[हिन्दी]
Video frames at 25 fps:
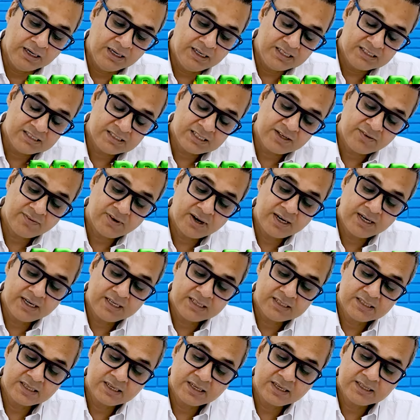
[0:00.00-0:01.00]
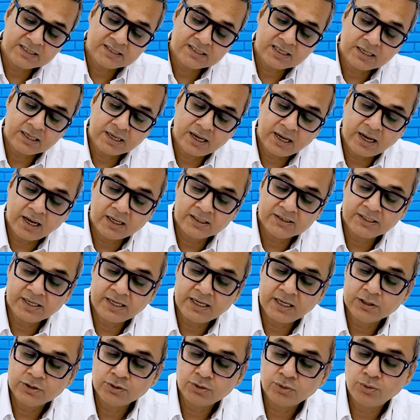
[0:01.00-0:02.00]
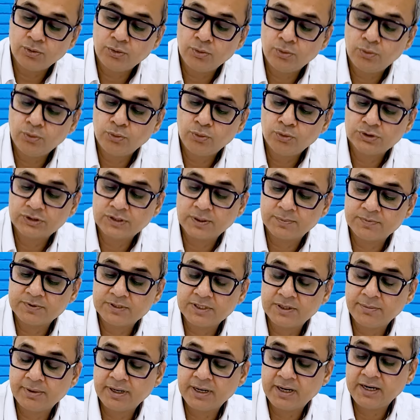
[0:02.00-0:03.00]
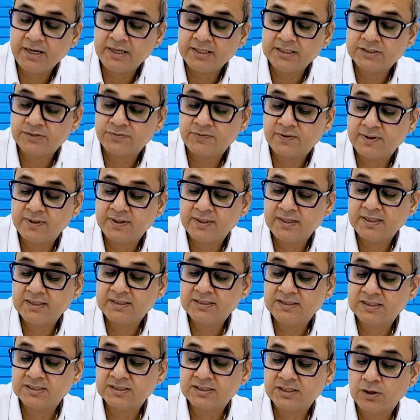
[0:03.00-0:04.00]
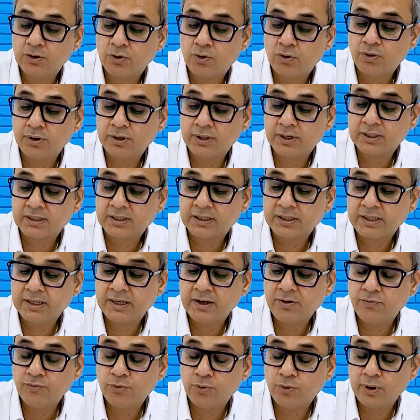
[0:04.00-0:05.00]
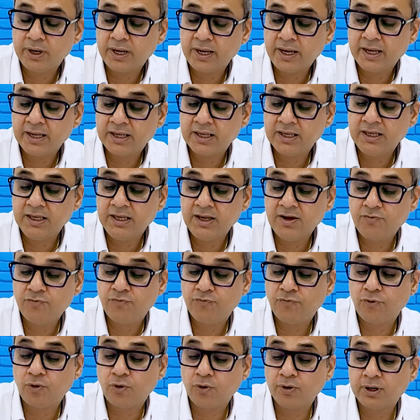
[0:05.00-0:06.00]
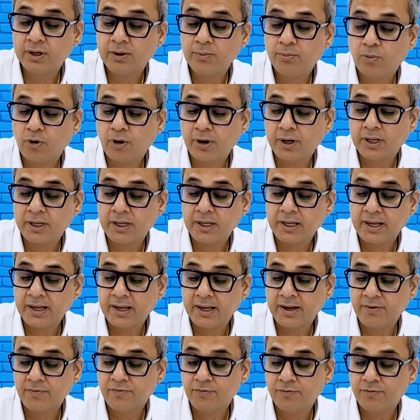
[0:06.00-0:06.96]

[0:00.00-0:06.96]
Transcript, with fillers: डिसएडवांटेज अगर इसका कहा जाए तो सबसे बड़ा डिसएडवांटेज जिससे लोग डरते हैं वो है कि ये फॉरेन बॉडी है